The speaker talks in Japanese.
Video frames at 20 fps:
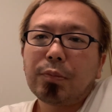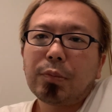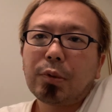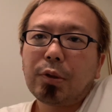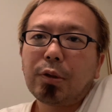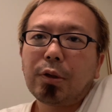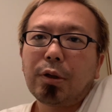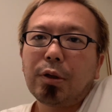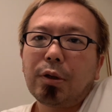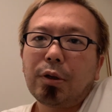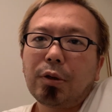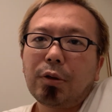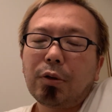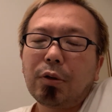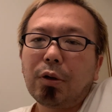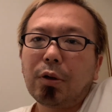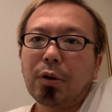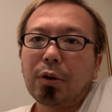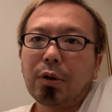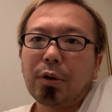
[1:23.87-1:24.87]
でだ
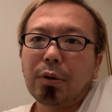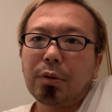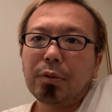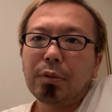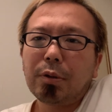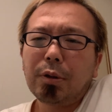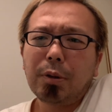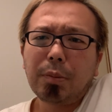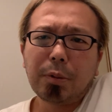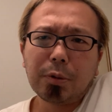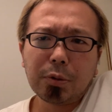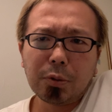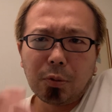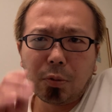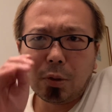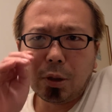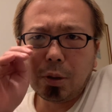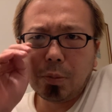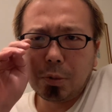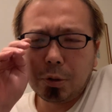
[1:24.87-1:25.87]
から「え別に
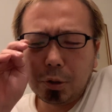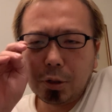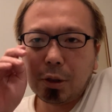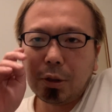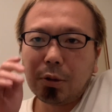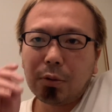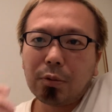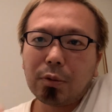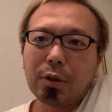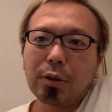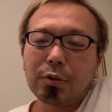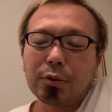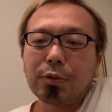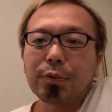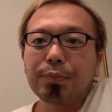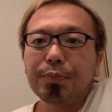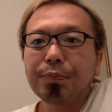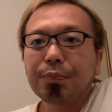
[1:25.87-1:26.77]
他でもいいんじゃん」って言ったんですよ